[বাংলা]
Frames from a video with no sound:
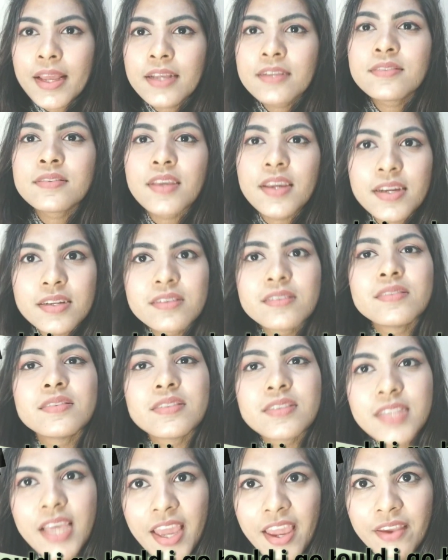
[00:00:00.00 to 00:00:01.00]
ইজ ইট
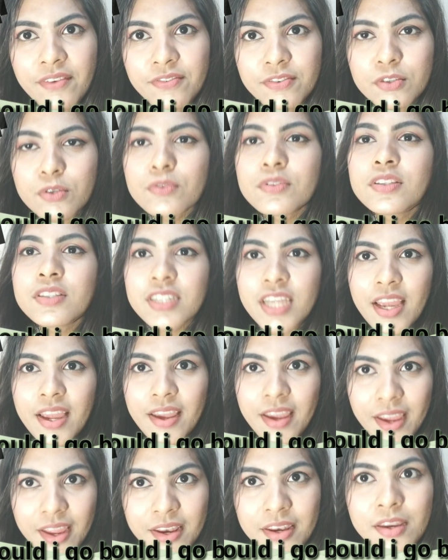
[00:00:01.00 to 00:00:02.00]
সেফ টু স্টে
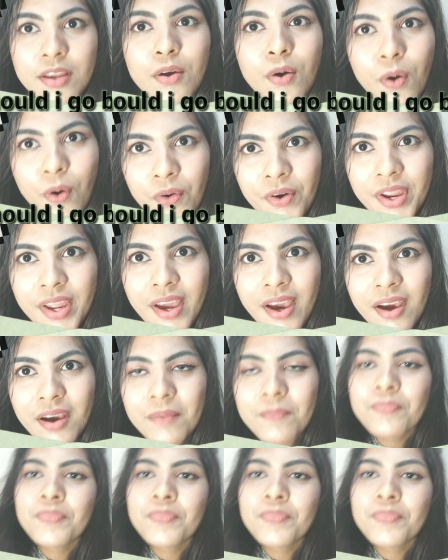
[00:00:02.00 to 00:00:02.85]
ইন কোরিয়া